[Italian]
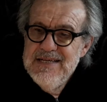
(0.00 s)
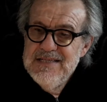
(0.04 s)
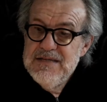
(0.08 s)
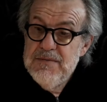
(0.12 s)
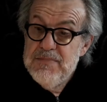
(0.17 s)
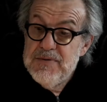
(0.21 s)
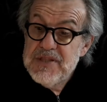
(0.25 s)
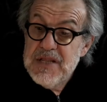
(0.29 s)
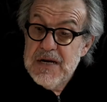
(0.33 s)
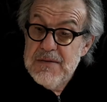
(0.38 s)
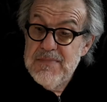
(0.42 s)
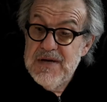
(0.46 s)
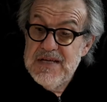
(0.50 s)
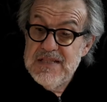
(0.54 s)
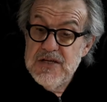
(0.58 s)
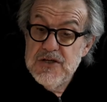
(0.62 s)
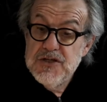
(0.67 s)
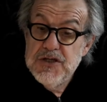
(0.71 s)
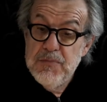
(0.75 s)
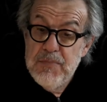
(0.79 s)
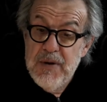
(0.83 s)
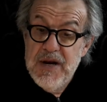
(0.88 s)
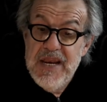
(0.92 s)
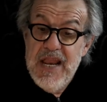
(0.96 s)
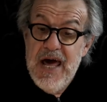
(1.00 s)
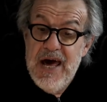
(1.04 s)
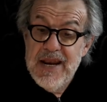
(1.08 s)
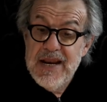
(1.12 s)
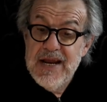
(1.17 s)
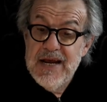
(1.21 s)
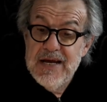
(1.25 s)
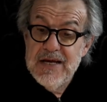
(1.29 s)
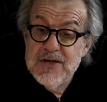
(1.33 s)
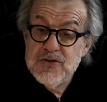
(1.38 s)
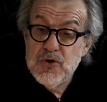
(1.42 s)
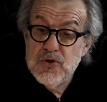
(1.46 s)
si potrebbe
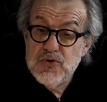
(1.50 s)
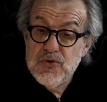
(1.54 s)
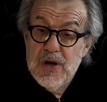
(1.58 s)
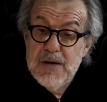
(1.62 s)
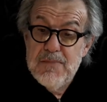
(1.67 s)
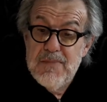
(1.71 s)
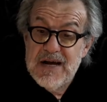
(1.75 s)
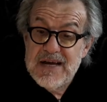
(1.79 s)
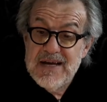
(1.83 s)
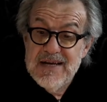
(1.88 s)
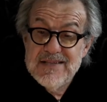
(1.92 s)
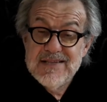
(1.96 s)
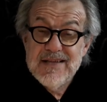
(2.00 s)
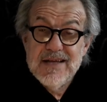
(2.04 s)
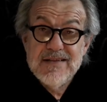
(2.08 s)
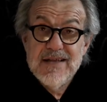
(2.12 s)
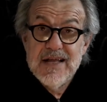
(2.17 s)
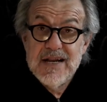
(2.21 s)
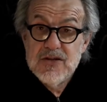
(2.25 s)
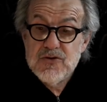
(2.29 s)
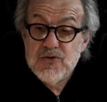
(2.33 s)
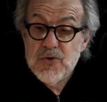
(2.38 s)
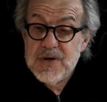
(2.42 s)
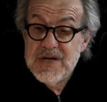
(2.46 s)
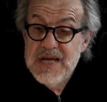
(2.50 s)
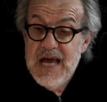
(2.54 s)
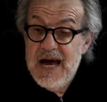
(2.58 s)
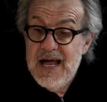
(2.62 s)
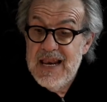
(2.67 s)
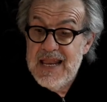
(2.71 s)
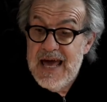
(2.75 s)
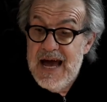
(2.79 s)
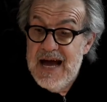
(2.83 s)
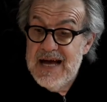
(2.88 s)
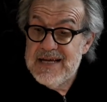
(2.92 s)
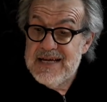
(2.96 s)
disciplinare sotto la bacchetta
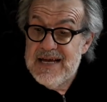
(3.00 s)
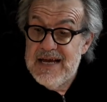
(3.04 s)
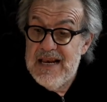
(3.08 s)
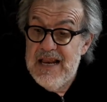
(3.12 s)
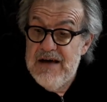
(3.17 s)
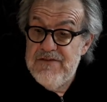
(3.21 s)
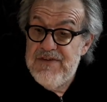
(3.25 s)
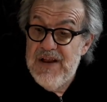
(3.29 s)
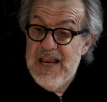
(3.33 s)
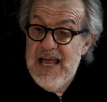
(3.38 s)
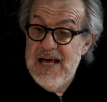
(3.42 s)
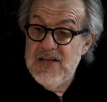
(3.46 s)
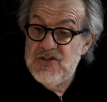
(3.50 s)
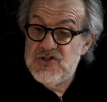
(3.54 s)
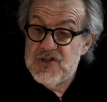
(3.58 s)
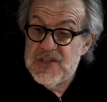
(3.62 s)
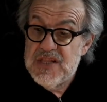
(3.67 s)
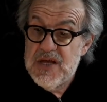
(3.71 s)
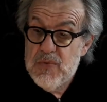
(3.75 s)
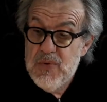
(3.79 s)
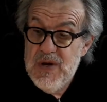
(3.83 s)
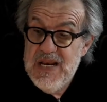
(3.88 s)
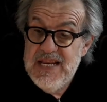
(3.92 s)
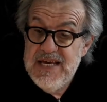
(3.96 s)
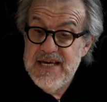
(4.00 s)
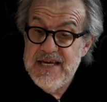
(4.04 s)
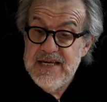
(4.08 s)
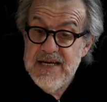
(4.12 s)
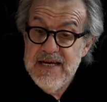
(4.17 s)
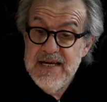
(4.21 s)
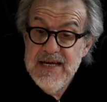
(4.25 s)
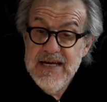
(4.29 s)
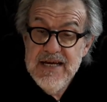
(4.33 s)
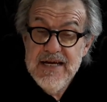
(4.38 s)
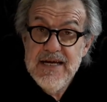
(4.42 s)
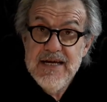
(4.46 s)
direttoriale anche la falange di
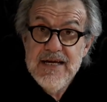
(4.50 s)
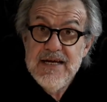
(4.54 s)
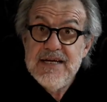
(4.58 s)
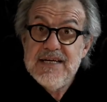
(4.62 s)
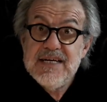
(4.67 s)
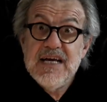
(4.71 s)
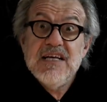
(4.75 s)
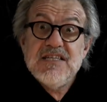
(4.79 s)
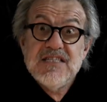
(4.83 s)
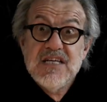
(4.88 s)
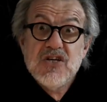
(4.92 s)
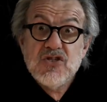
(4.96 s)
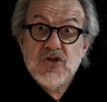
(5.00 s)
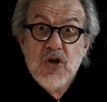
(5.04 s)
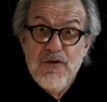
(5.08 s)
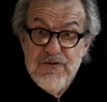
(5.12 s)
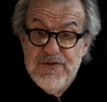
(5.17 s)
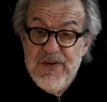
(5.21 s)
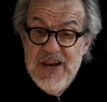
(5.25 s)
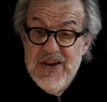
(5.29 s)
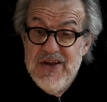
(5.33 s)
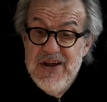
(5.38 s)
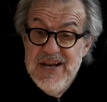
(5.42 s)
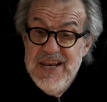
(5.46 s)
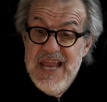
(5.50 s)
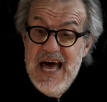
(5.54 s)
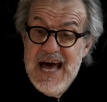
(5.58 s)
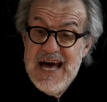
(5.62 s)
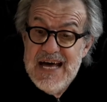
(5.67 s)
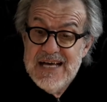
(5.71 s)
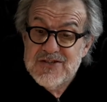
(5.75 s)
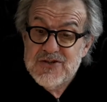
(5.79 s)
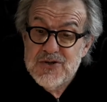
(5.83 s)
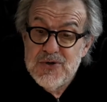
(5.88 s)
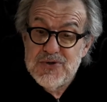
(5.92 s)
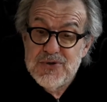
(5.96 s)
quelli che si soffia nel
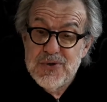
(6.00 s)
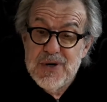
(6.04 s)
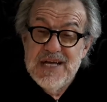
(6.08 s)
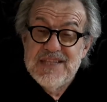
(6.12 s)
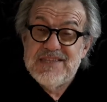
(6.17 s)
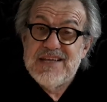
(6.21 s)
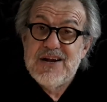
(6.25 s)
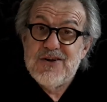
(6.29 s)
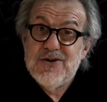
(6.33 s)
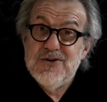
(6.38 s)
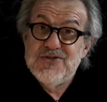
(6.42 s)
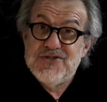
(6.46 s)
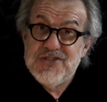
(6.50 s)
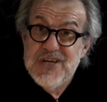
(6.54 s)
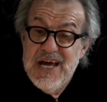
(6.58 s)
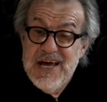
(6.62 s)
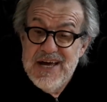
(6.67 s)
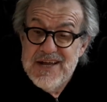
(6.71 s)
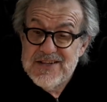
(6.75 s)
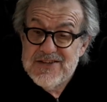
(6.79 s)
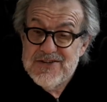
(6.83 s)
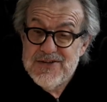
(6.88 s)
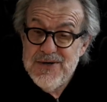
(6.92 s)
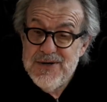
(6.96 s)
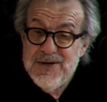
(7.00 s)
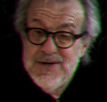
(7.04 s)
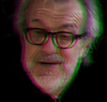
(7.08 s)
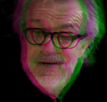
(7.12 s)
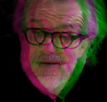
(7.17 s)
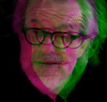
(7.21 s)
naso durante il concerto.